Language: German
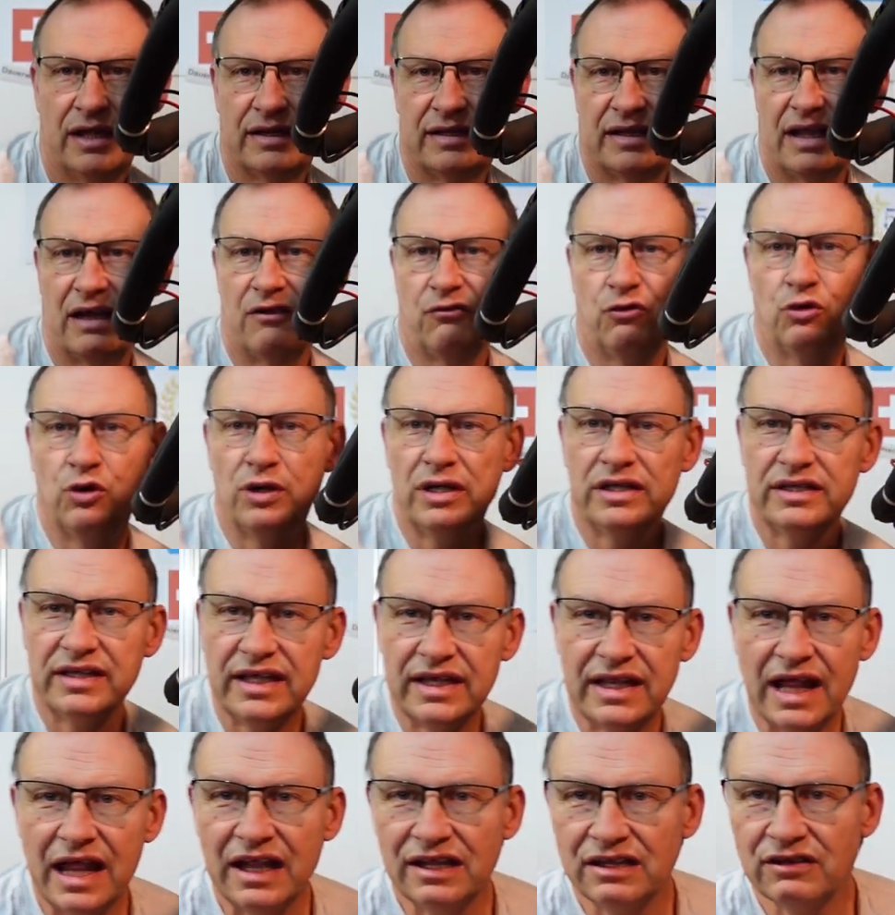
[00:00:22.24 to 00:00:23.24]
der
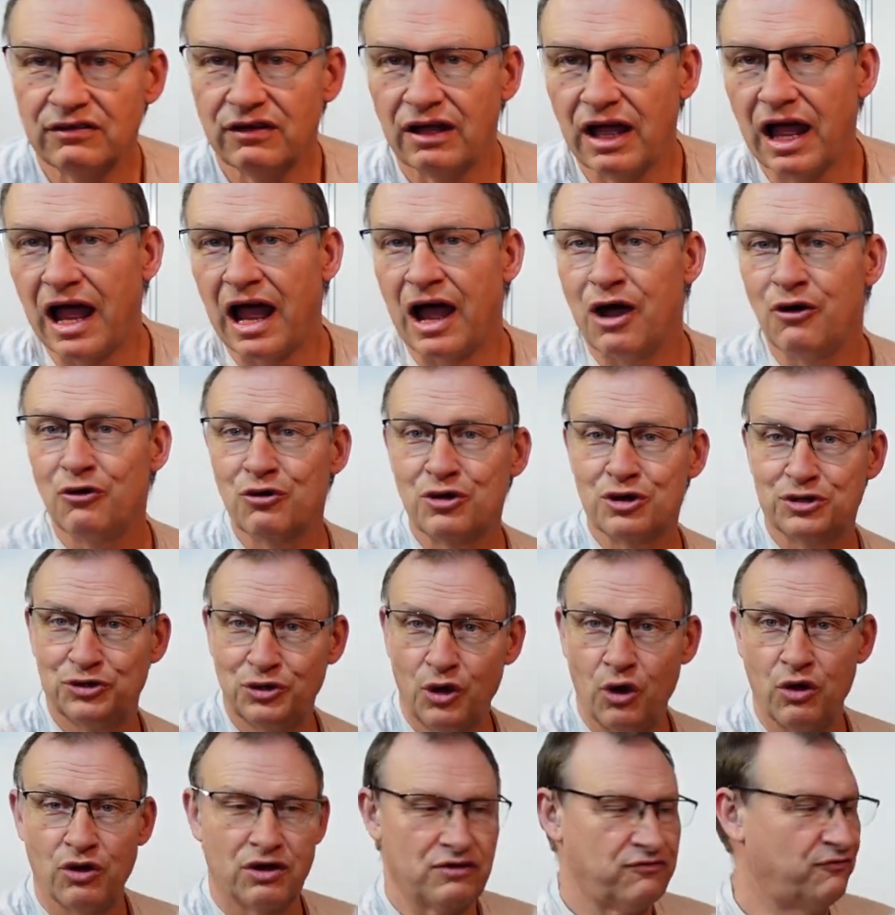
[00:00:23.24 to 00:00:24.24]
wurde dann auch
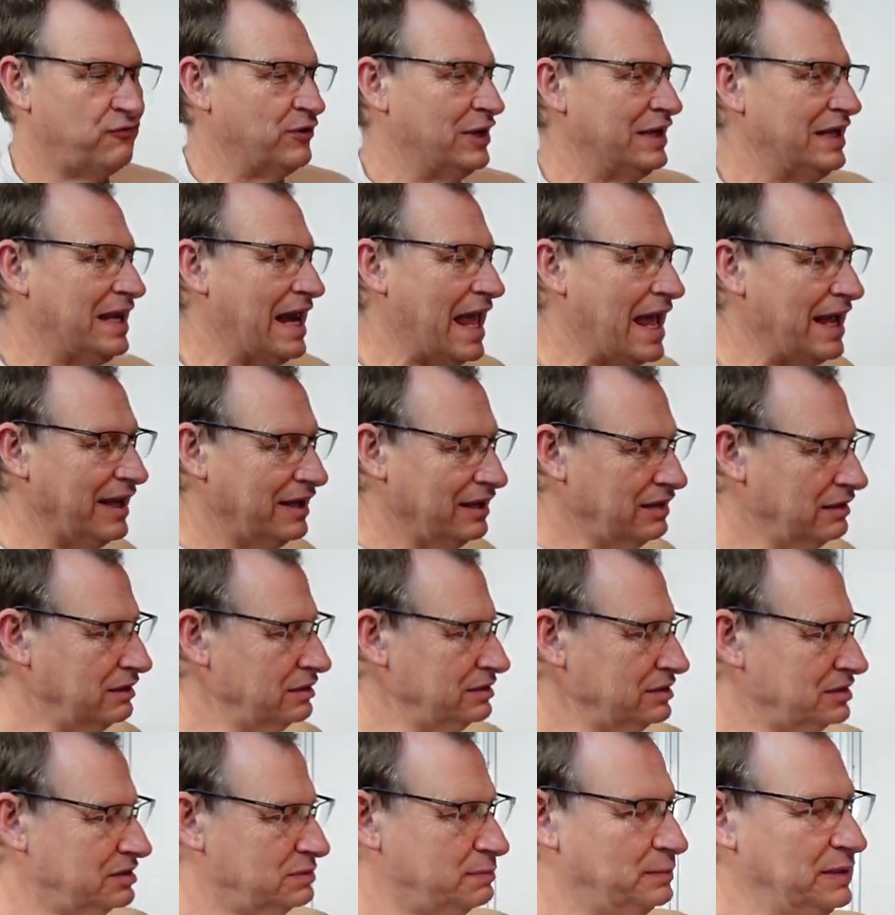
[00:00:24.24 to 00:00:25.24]
noch
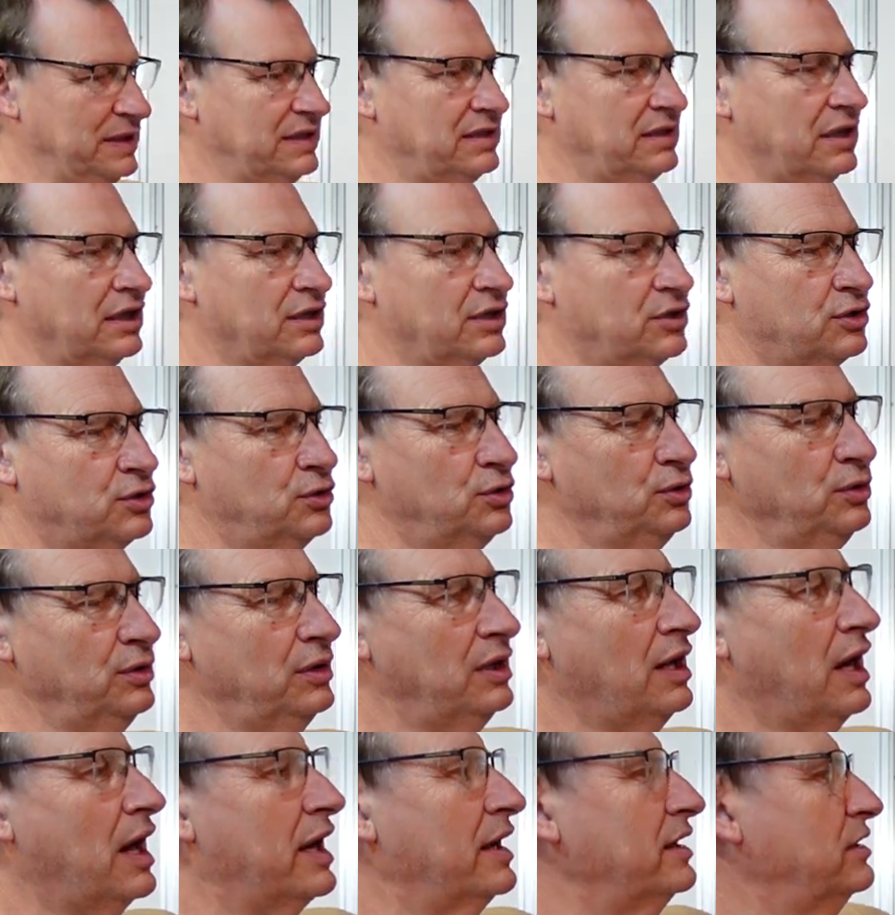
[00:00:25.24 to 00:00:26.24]
verlängert mit der
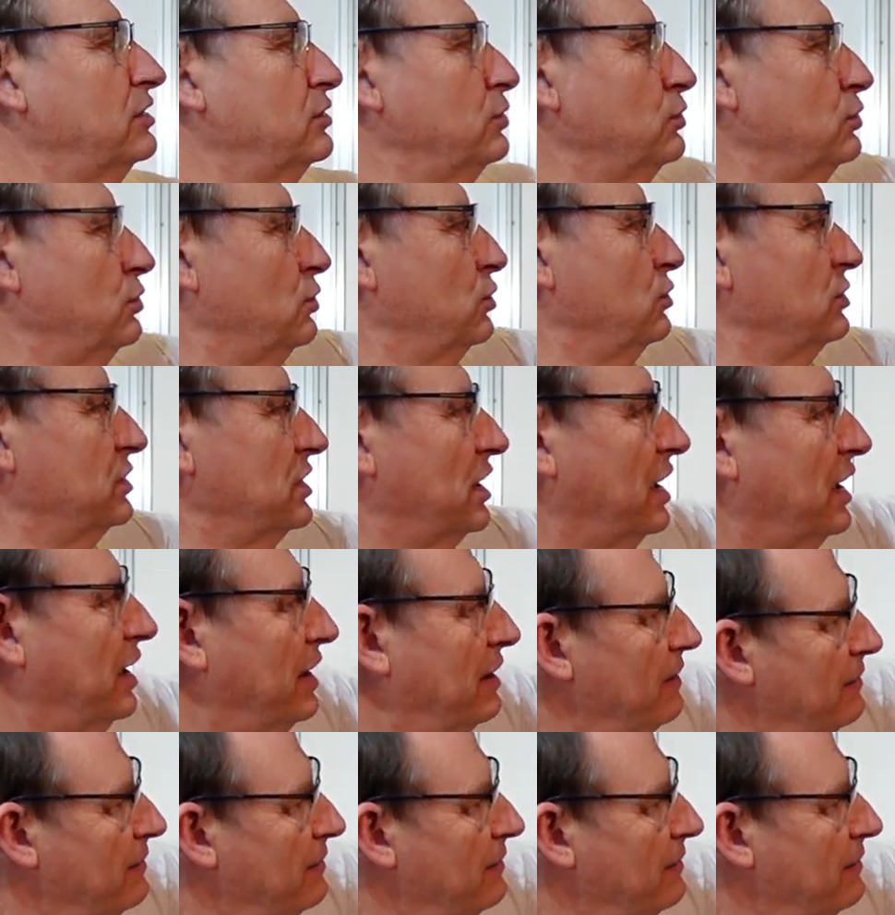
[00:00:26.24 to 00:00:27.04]
Kühlleitung und